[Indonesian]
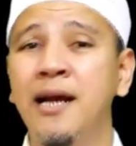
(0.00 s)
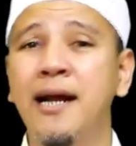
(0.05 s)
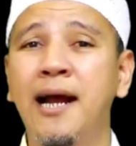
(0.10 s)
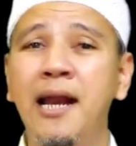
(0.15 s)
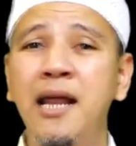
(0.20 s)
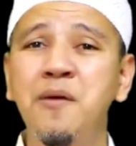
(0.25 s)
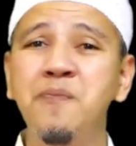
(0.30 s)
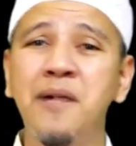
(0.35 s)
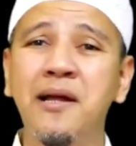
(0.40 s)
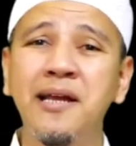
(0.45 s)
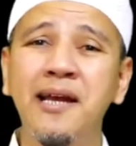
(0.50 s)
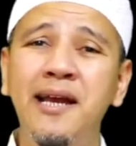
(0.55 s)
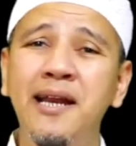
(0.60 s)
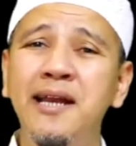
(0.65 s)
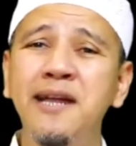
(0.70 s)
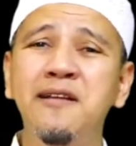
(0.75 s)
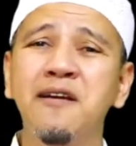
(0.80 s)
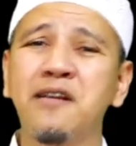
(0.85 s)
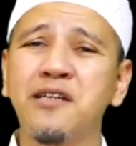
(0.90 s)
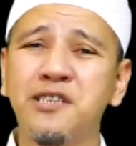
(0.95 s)
Kalimat
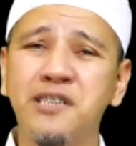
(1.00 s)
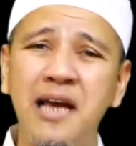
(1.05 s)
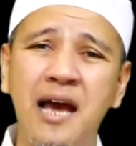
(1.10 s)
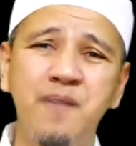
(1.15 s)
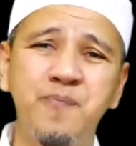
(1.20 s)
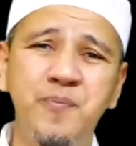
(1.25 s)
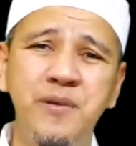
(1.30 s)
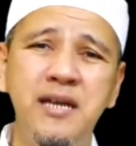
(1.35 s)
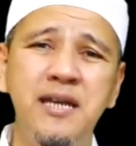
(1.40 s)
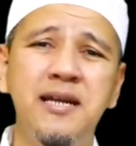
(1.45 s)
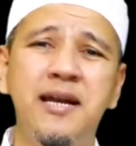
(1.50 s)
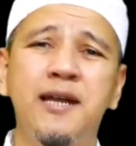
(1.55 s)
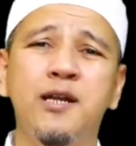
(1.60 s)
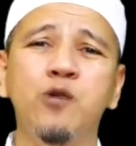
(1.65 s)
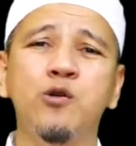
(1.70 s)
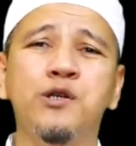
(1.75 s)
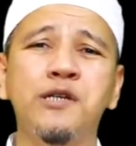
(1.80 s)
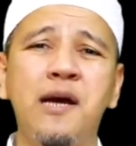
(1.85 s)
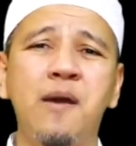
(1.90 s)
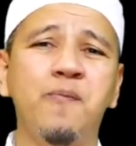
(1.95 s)
ini diresapi dan
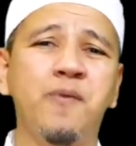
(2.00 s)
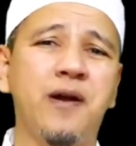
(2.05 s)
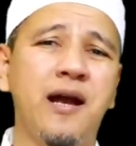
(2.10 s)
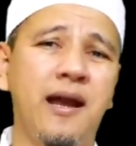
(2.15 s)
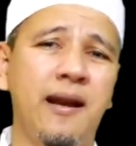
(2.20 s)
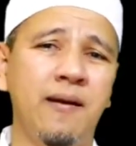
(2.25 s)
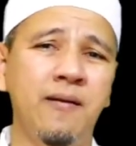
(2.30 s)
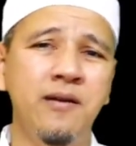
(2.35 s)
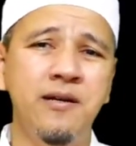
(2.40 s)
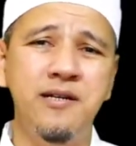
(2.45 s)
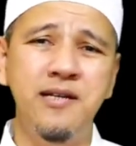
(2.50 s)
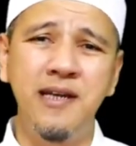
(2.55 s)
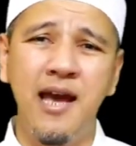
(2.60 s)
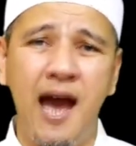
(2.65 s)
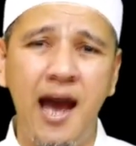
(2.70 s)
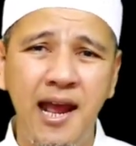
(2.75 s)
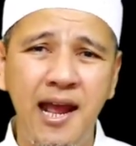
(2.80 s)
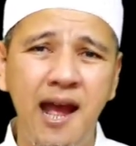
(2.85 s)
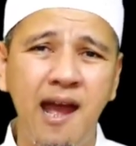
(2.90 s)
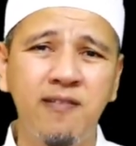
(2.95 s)
diucapkan,
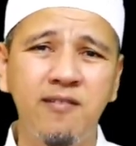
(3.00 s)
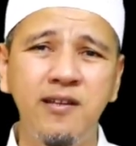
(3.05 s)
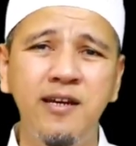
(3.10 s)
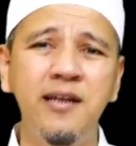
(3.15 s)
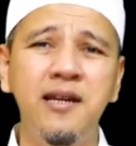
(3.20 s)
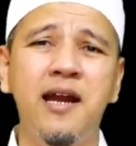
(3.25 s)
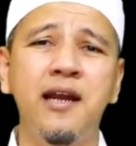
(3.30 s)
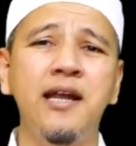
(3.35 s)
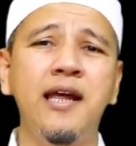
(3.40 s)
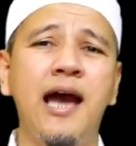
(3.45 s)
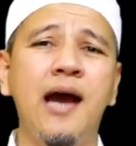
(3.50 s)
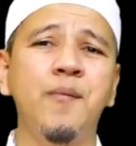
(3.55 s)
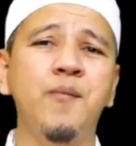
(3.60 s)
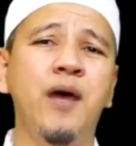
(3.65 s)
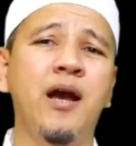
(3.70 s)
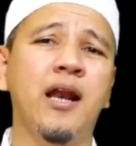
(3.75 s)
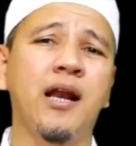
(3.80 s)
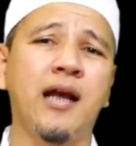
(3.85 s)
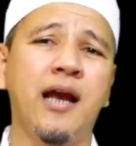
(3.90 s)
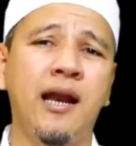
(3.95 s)
dihayati dan
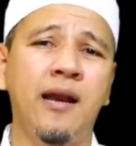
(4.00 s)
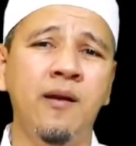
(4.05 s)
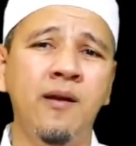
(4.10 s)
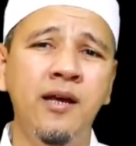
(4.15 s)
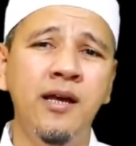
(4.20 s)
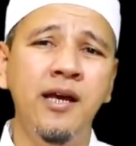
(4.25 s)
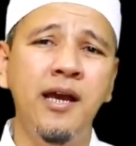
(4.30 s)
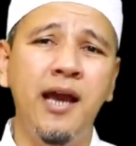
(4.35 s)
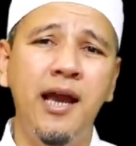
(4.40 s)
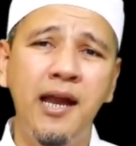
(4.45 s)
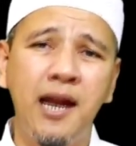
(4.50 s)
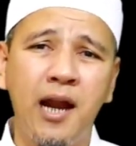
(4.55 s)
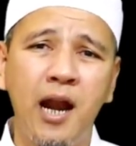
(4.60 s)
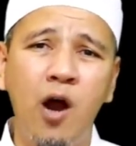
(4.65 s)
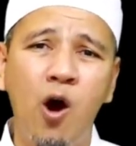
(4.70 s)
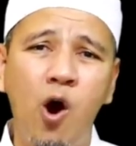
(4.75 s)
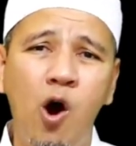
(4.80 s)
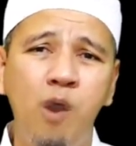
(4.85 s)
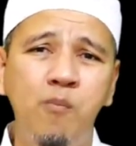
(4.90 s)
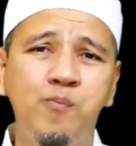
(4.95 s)
diamalkan. Ini
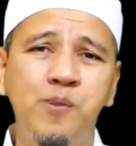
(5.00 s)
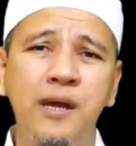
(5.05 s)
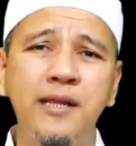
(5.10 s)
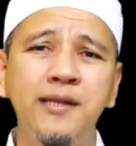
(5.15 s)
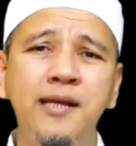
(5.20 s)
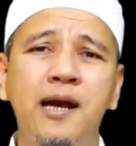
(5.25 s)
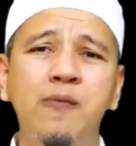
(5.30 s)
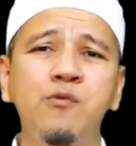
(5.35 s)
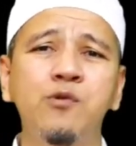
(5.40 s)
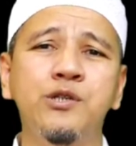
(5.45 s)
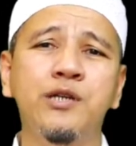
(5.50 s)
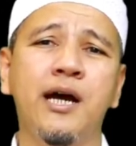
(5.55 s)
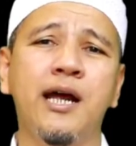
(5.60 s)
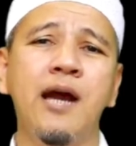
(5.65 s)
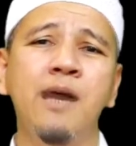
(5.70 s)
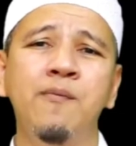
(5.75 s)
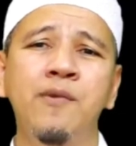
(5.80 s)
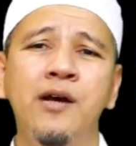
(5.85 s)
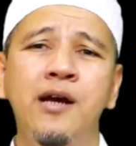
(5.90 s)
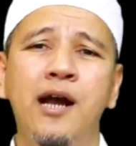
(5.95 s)
adalah obat yang
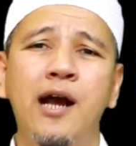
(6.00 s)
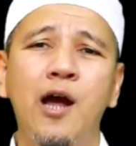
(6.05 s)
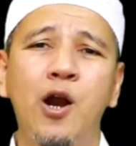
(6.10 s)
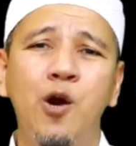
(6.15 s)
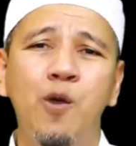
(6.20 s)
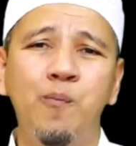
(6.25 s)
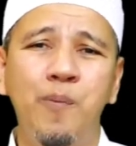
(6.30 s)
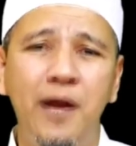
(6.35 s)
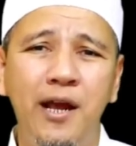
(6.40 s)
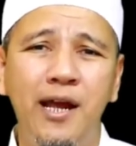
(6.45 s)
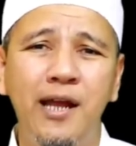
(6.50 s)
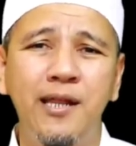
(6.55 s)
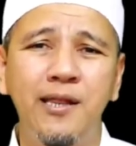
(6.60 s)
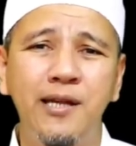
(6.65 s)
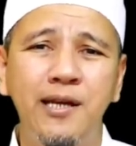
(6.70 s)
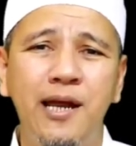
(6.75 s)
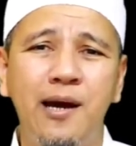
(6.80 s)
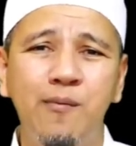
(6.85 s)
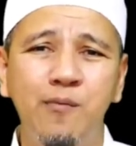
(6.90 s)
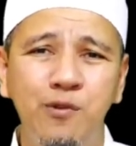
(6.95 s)
mujarab kalau
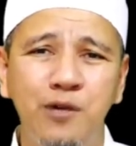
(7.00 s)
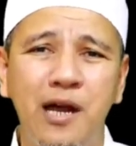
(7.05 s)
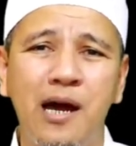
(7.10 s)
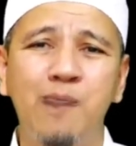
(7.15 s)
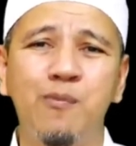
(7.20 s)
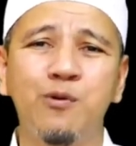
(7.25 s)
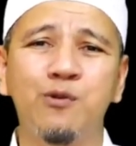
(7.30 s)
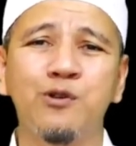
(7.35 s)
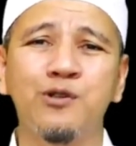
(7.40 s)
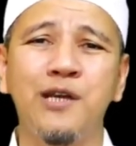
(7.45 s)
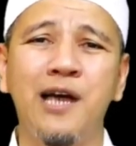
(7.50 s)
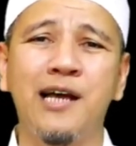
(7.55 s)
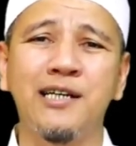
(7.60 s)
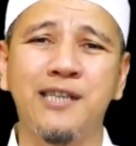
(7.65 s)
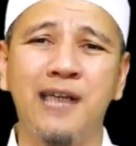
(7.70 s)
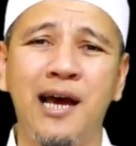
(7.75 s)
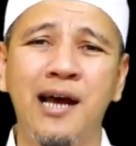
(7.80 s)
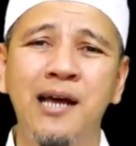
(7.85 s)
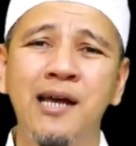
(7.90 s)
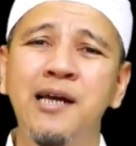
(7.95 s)
pengen tidak mudah putus
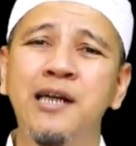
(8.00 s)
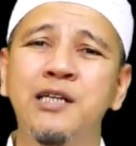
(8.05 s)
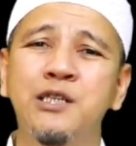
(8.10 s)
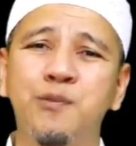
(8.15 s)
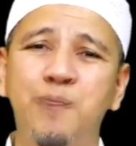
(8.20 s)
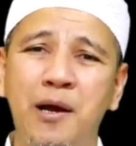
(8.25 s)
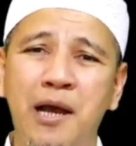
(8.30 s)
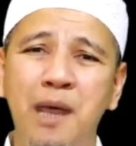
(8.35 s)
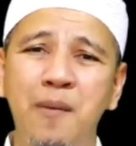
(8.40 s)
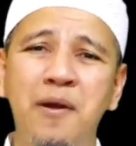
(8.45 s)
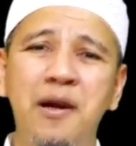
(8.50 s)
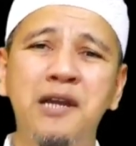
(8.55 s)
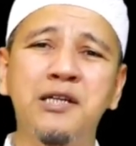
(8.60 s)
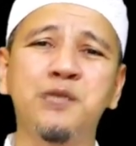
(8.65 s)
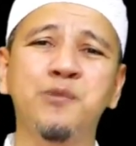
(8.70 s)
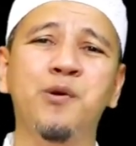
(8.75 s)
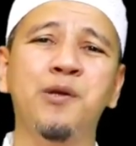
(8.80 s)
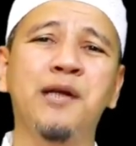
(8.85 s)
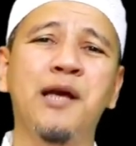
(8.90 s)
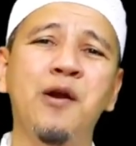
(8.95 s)
asa. Sebagaimana
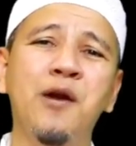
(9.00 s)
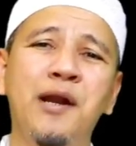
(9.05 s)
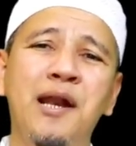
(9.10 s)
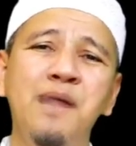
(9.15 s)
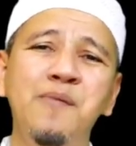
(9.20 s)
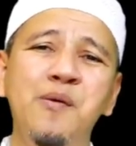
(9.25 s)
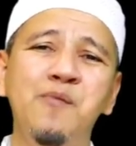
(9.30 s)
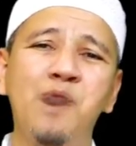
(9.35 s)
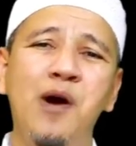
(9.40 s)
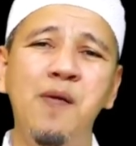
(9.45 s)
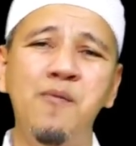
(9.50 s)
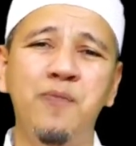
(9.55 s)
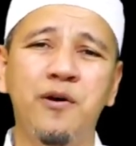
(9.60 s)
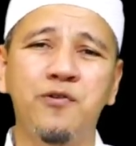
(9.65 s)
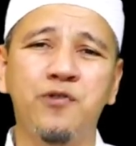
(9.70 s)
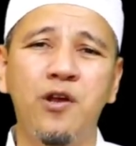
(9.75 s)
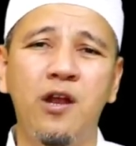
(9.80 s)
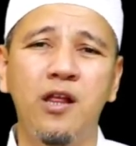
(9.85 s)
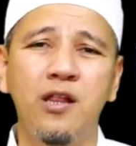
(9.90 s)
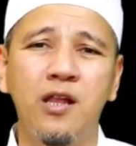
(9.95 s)
disebutkan oleh Nabi
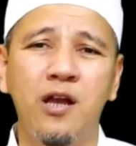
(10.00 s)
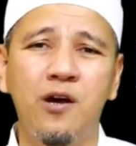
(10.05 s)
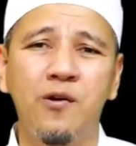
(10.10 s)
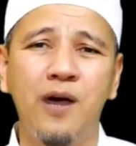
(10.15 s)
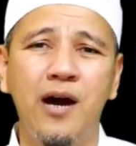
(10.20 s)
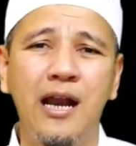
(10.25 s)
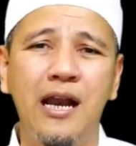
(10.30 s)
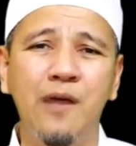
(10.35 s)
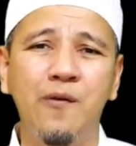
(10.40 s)
Muhammad sallallahu